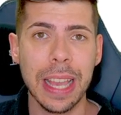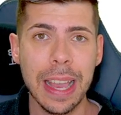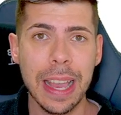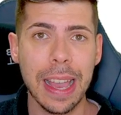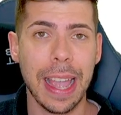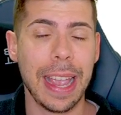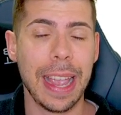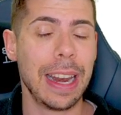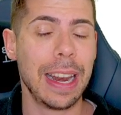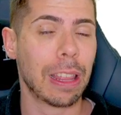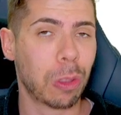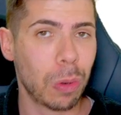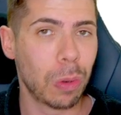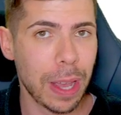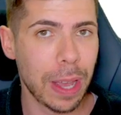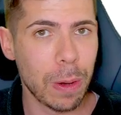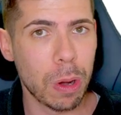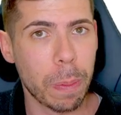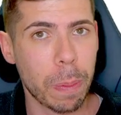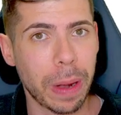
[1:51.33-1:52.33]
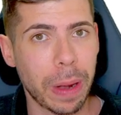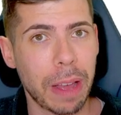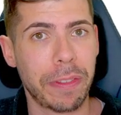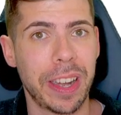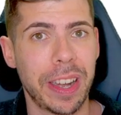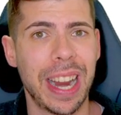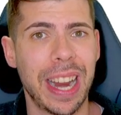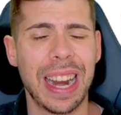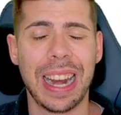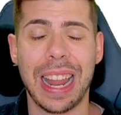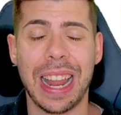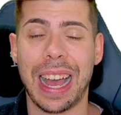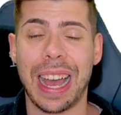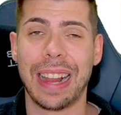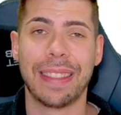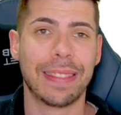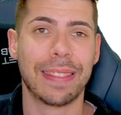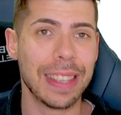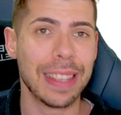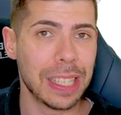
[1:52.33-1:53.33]
en la zona euro para frenar la
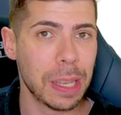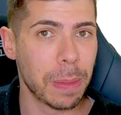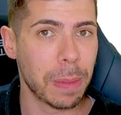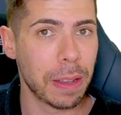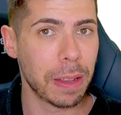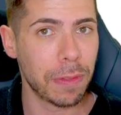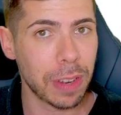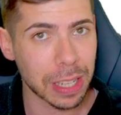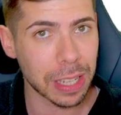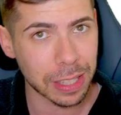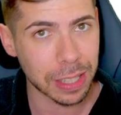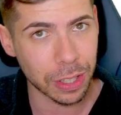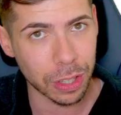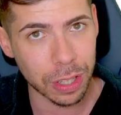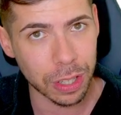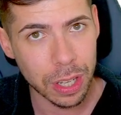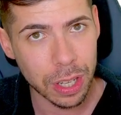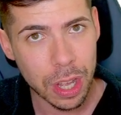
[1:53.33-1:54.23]
altísima inflación,